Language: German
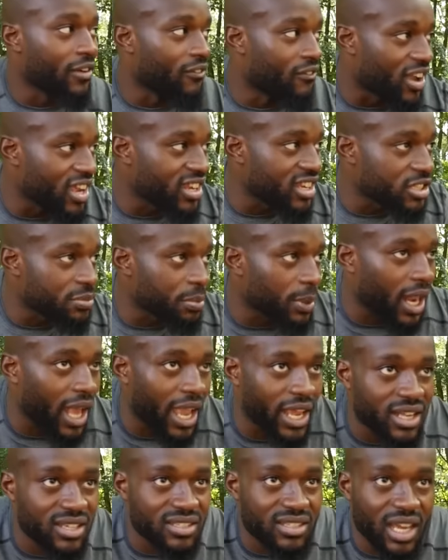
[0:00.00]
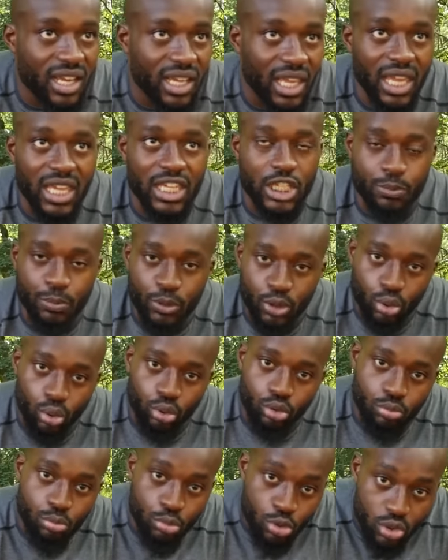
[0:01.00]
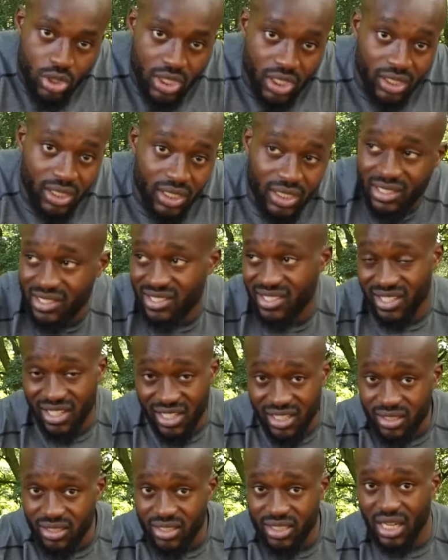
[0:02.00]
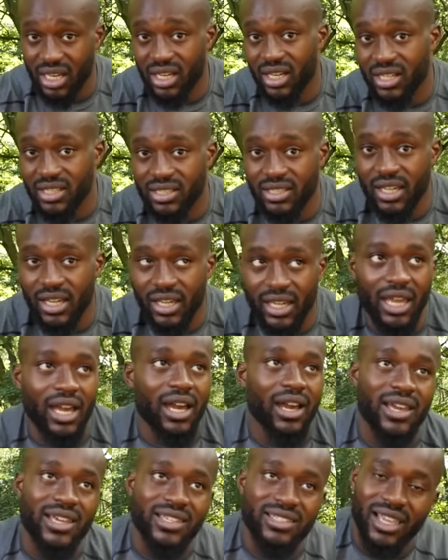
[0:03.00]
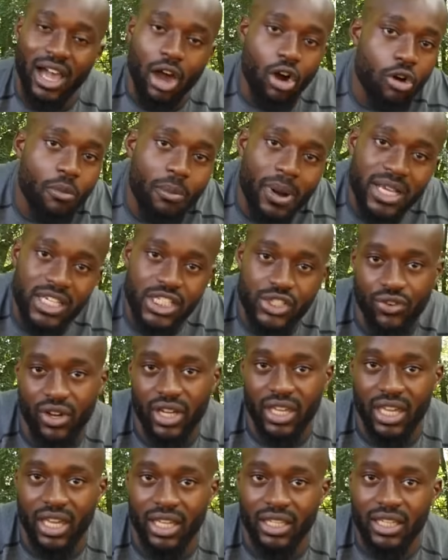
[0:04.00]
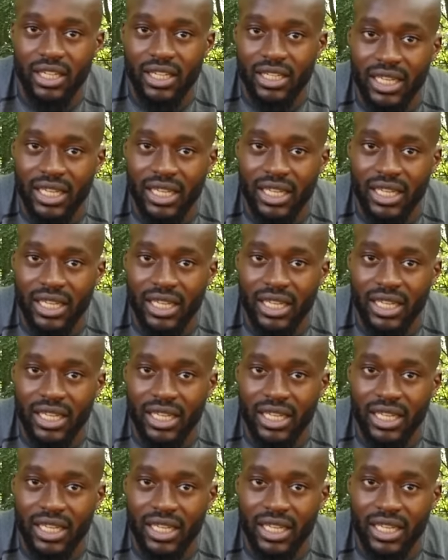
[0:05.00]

Wenn jetzt mal einer sagt, ey, ich bin todmüde, es geht nicht anders, ja, ist auch mal nicht verkehrt.